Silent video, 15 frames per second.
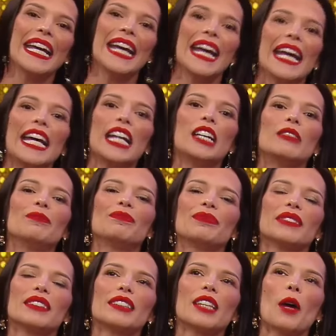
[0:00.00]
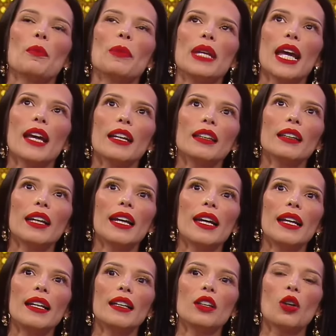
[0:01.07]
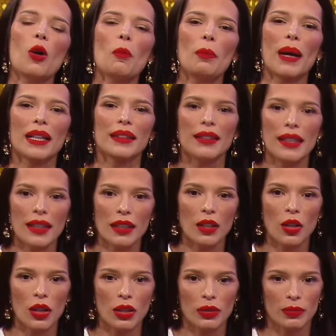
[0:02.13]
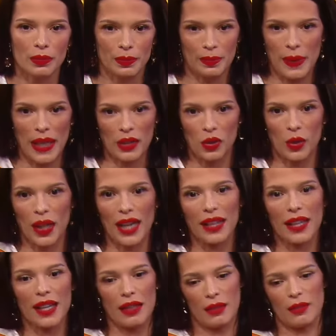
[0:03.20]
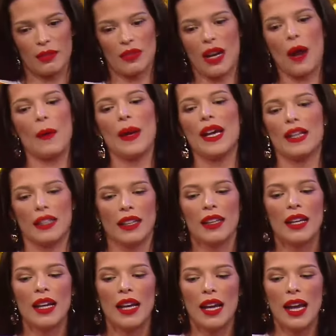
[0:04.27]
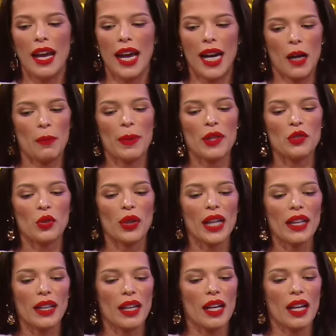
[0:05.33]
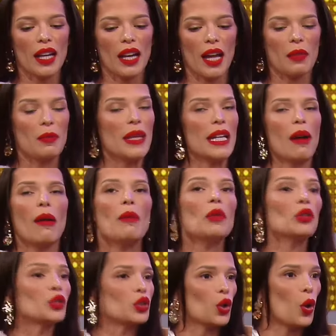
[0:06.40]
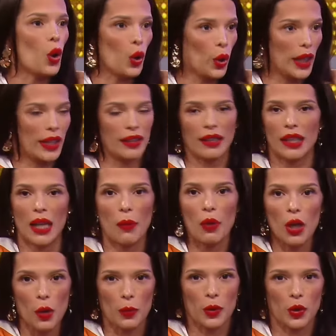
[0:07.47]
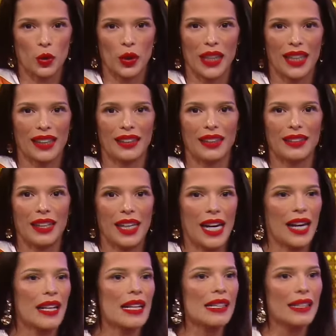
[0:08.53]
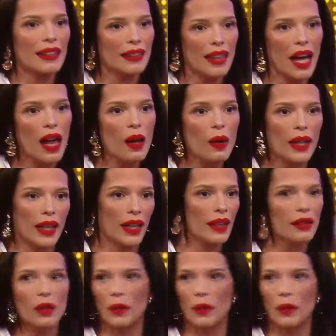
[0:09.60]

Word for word: Em, también el compartir con personas que, a ver, eran personas que admirábamos todos y que teníamos la oportunidad de tener aquí sentados en este o en